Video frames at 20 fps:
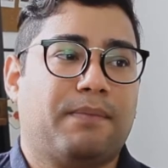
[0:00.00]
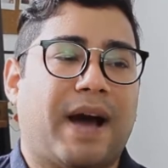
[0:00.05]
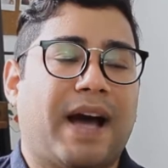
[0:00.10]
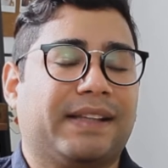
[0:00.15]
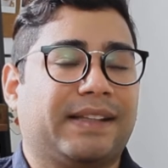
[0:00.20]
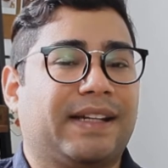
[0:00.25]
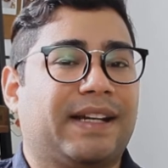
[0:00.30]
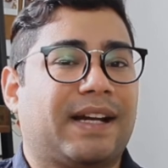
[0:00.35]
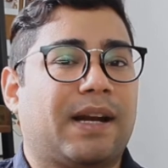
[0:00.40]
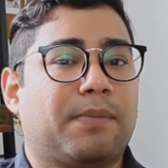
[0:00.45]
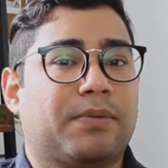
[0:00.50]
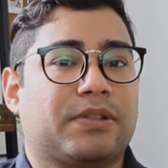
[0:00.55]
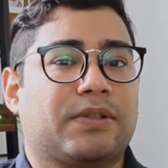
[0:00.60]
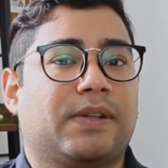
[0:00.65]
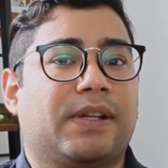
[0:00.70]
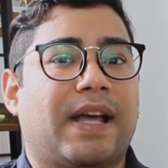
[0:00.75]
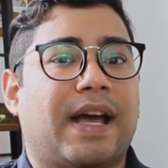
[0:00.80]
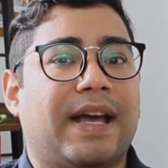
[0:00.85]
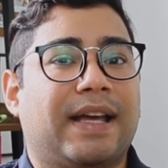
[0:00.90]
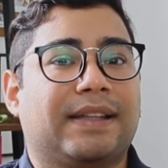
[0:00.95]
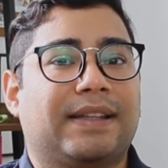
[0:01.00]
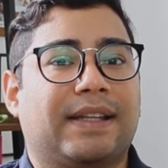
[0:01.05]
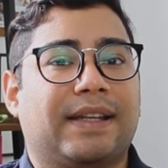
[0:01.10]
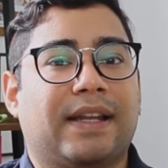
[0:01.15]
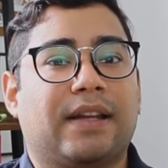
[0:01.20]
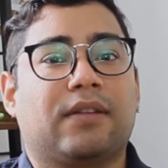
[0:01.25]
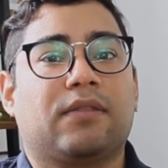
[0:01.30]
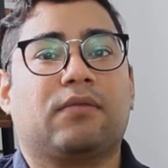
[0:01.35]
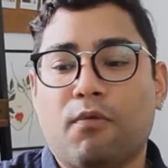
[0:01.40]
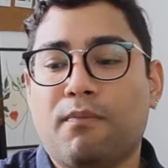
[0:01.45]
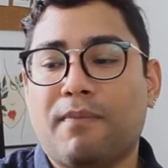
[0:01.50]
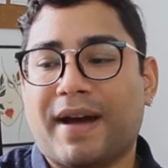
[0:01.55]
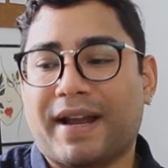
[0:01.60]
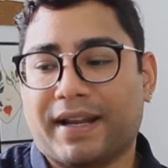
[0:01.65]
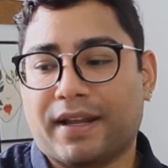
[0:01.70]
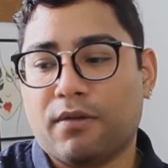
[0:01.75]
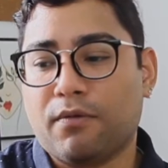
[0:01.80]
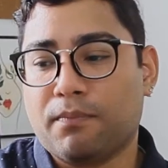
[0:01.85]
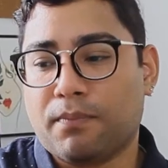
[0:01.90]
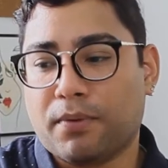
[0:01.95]
Vas a tener la posibilidad de tener un
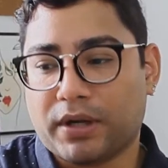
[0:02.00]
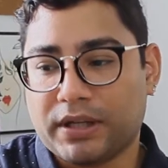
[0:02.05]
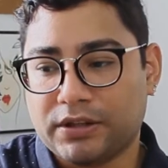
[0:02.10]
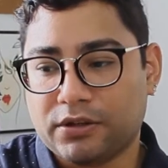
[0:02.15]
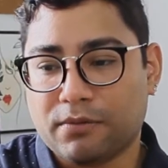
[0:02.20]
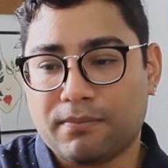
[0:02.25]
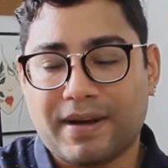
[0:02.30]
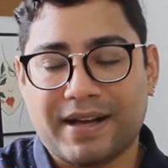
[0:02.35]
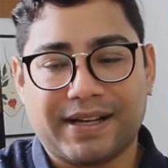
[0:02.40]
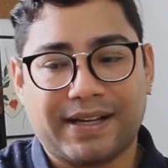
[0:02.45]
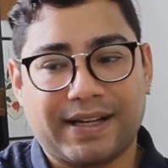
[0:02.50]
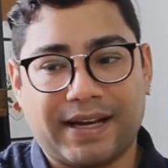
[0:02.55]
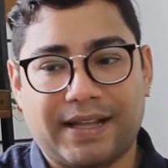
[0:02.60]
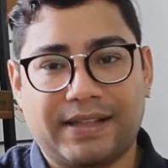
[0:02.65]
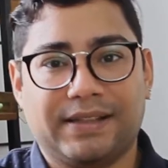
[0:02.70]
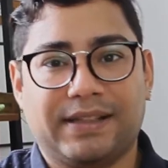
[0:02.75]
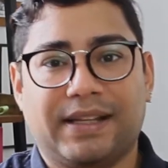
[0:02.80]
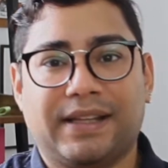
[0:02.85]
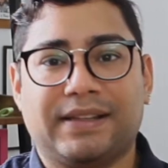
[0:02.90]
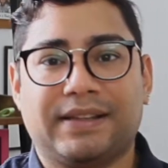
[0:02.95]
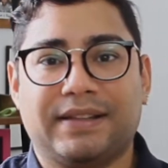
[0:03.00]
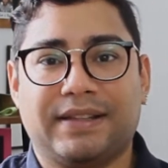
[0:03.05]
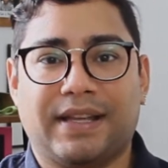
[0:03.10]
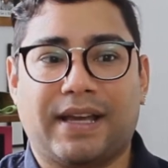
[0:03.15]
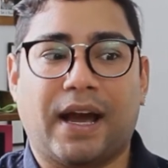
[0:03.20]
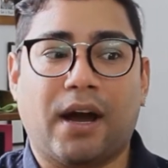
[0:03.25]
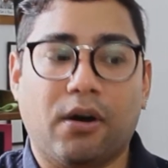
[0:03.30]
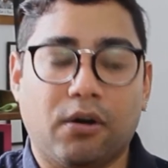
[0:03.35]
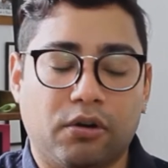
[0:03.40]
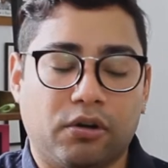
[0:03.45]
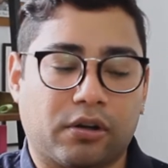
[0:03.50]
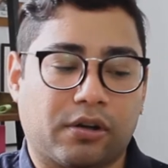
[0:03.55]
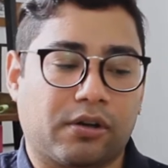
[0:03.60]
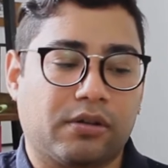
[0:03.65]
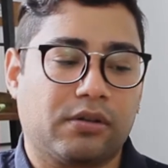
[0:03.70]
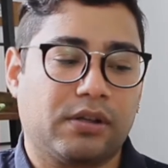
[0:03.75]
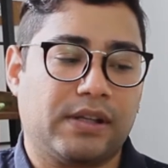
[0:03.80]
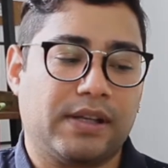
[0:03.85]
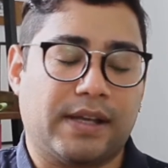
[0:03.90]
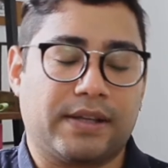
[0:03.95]
margen un poquito más grande de ahorro
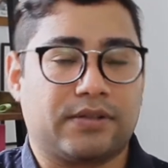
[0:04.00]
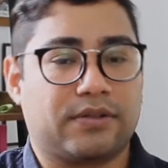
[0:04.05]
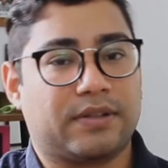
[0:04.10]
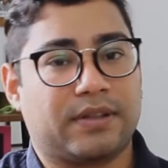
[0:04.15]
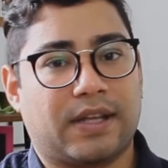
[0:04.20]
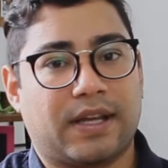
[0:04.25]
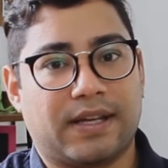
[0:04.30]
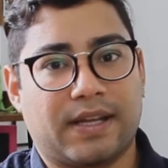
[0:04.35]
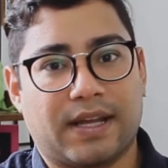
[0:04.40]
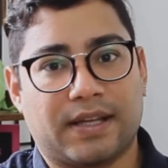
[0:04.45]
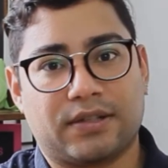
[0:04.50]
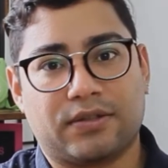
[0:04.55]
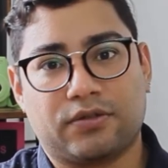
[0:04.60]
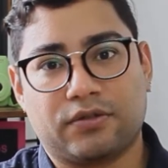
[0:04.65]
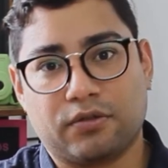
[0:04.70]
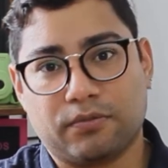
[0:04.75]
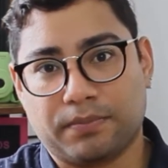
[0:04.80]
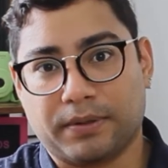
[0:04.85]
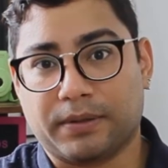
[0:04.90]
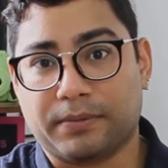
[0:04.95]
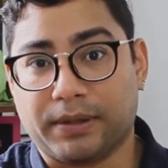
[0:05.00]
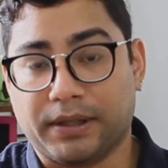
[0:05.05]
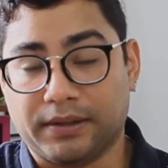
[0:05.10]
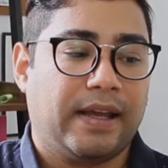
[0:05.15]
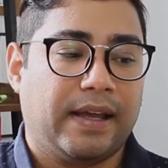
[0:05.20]
y eso estaría súper bien.